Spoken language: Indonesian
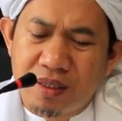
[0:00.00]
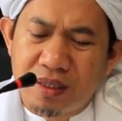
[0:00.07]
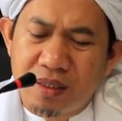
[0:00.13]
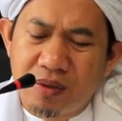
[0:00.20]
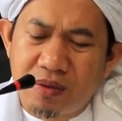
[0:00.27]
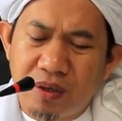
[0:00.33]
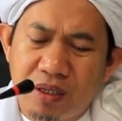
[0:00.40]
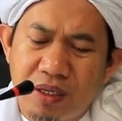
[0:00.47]

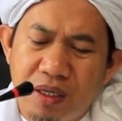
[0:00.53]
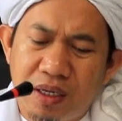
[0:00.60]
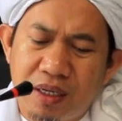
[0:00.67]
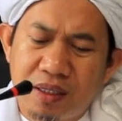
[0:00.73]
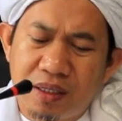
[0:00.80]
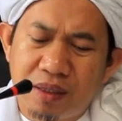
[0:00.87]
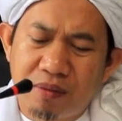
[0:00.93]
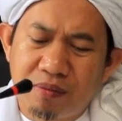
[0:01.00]
Itu
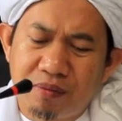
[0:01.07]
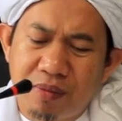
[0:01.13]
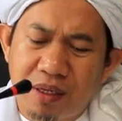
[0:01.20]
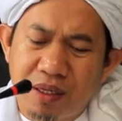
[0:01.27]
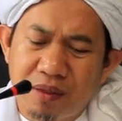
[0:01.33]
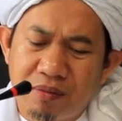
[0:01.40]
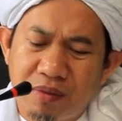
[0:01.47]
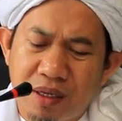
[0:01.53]
adalah
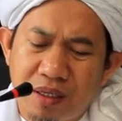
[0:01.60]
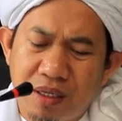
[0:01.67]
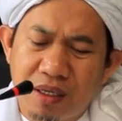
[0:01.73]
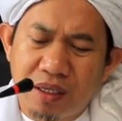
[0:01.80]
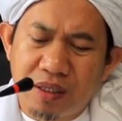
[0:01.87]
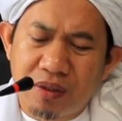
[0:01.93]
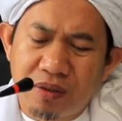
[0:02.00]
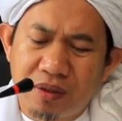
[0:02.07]
tempat Badar
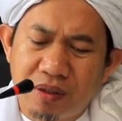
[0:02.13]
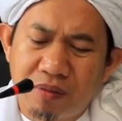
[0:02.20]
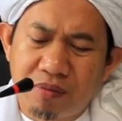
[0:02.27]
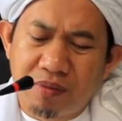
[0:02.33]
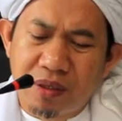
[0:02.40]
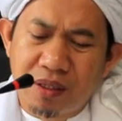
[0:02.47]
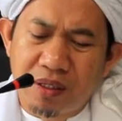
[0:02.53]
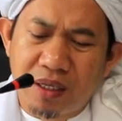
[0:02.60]
itu
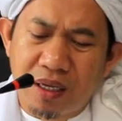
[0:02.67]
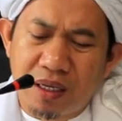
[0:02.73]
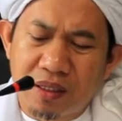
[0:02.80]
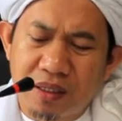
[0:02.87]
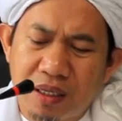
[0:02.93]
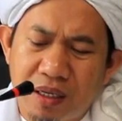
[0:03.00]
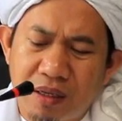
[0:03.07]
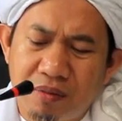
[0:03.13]
tempat di
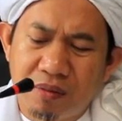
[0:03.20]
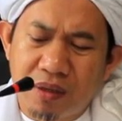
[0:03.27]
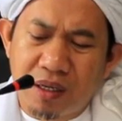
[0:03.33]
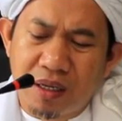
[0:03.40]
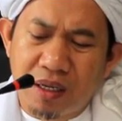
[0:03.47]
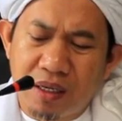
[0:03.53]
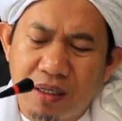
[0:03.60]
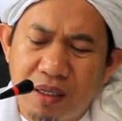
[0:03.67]
antara
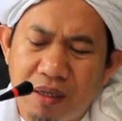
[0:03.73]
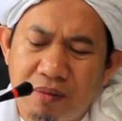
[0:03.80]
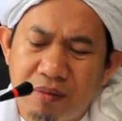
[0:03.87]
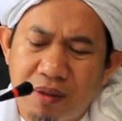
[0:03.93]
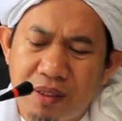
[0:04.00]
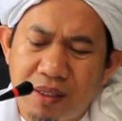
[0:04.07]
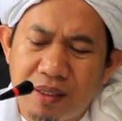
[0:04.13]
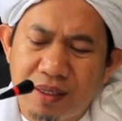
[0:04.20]
Mekah dan
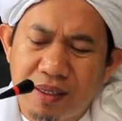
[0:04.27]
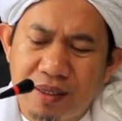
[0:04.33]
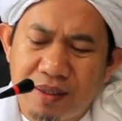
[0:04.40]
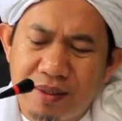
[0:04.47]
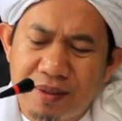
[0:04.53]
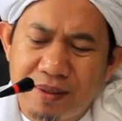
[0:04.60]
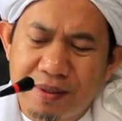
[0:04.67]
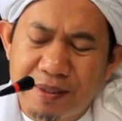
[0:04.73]
Madinah.